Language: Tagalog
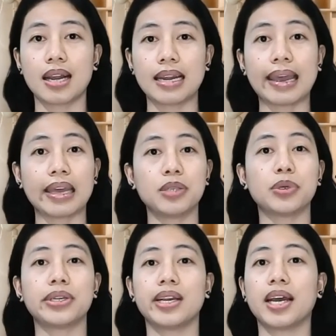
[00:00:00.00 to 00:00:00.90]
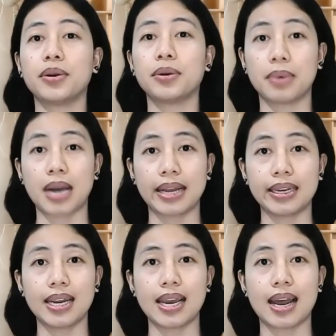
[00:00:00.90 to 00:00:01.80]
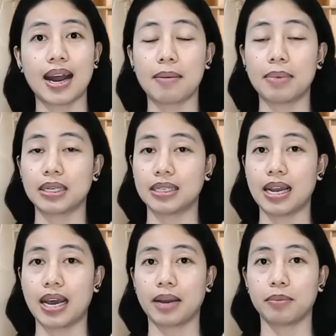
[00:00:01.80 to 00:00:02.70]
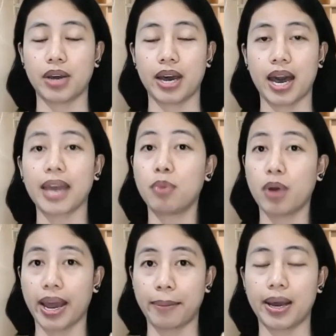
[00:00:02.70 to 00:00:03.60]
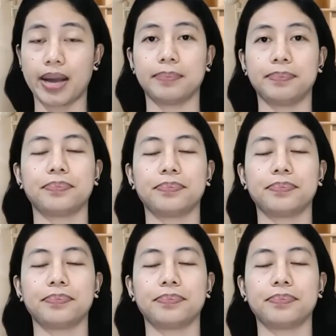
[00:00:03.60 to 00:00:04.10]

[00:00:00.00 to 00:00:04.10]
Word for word: na-enjoy nila yung money nila habang sila ay buhay pa.